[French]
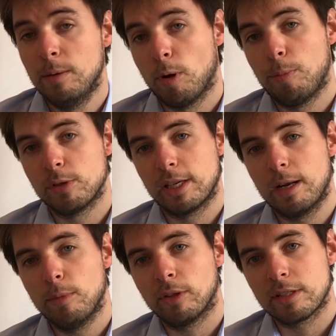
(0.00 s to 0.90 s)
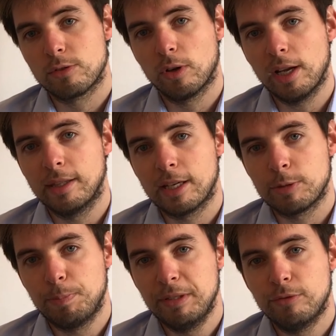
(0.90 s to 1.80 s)
il propose également d'instaurer un
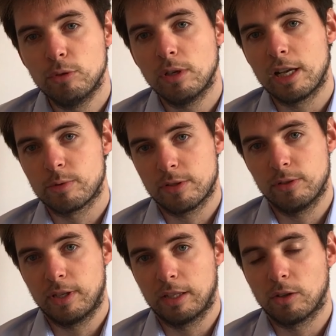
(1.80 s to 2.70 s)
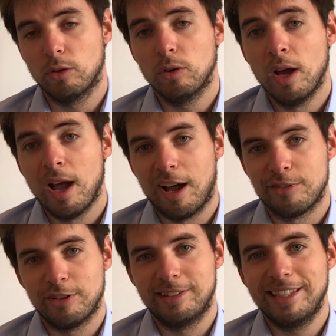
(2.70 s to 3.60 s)
âge pivot à 64 ans
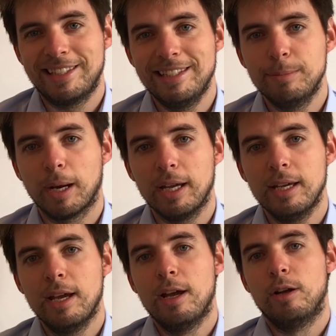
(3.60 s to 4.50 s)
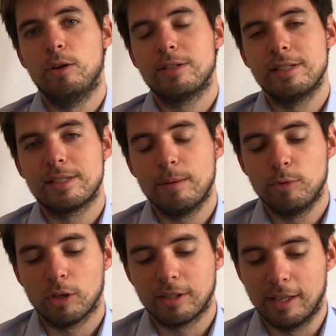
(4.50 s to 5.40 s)
afin d'équilibrer le
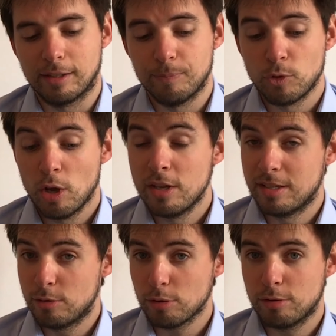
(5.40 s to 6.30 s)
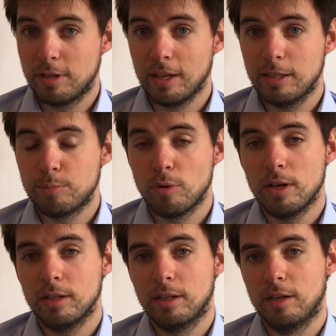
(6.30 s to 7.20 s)
système de retraite. C'est sur ce dernier
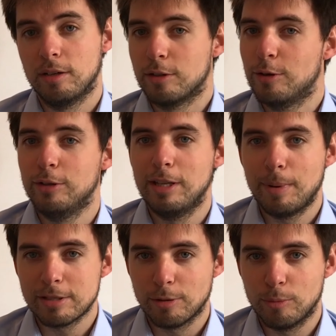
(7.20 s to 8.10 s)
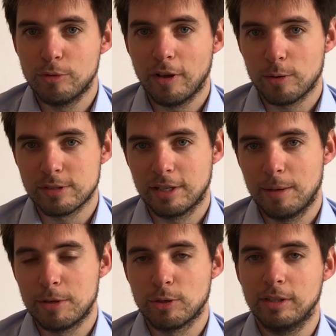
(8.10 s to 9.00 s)
point euh, que le débat semble ouvert au sein
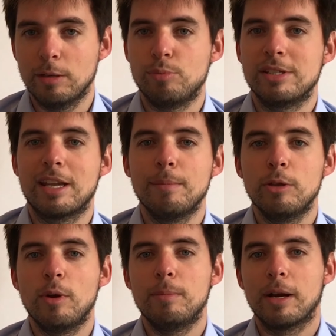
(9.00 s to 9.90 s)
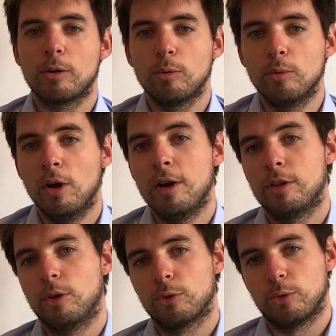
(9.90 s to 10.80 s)
de la majorité, puisqu'Emmanuel Macron,
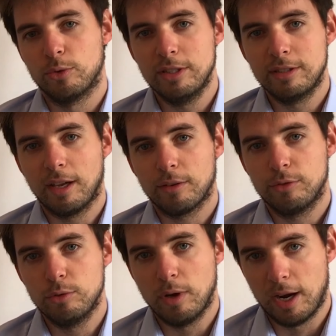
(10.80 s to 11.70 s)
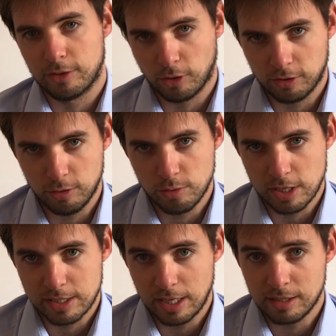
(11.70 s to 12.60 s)
dans son interview à la sortie du
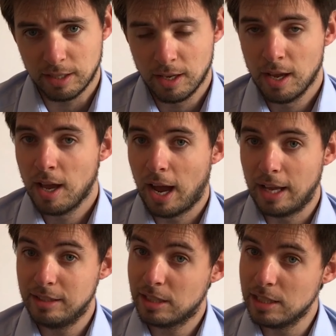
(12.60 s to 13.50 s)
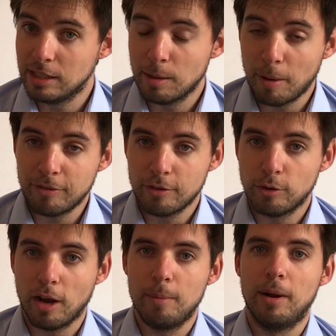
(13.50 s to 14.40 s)
G7, a dit qu'il n'était pas
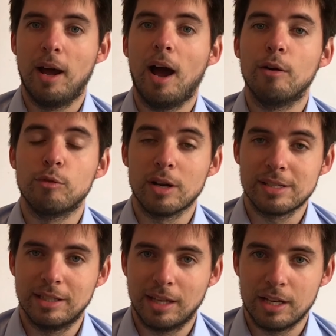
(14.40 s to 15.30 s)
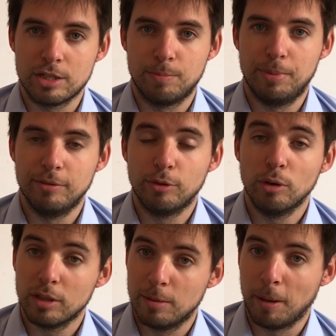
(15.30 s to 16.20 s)
favorable à avoir cet âge
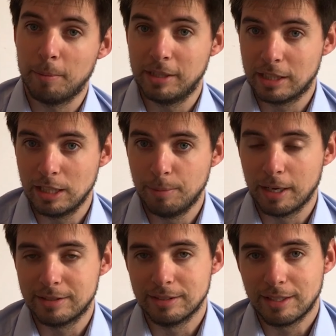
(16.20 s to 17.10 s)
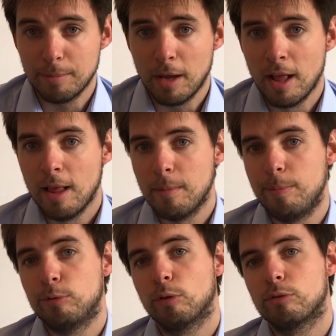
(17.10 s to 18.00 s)
pivot qui permet d'équilibrer le système,
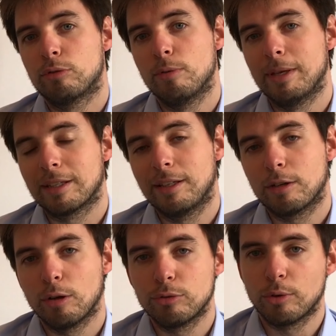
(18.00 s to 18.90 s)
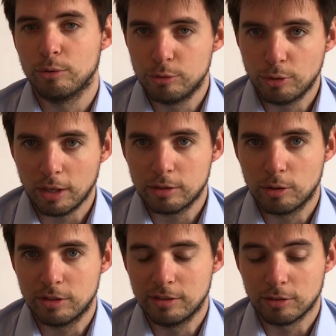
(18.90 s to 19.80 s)
mais plutôt de se mettre d'accord sur une durée de
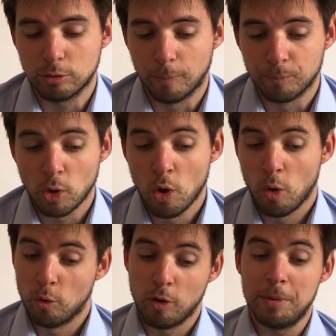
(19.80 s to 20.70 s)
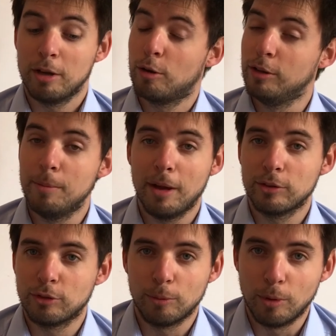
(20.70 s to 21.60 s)
cotisation. On voit bien que le
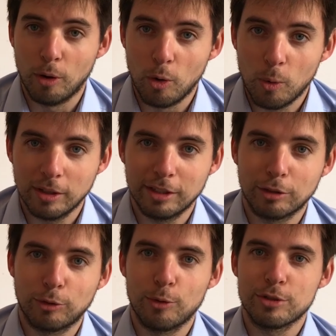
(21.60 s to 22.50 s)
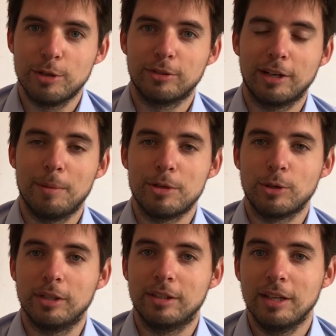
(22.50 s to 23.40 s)
débat semble loin d'être tranché au sein de la
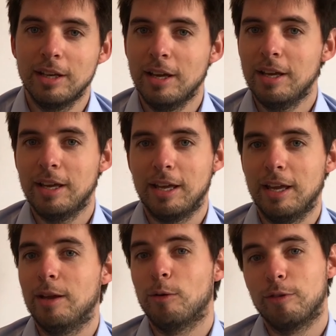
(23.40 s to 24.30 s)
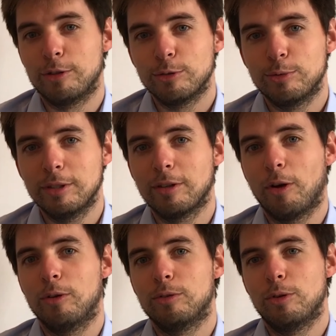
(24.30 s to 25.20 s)
majorité, et on va tout de
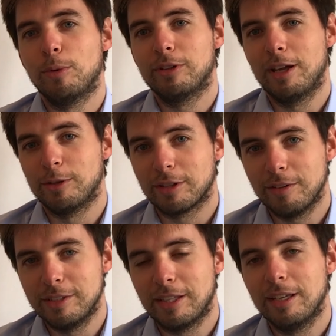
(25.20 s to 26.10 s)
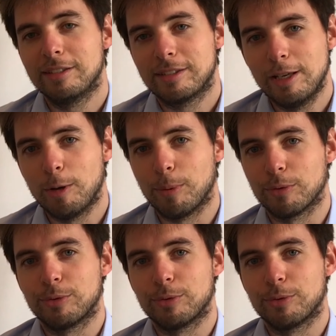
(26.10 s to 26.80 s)
suite demander à notre invité ce qu'il en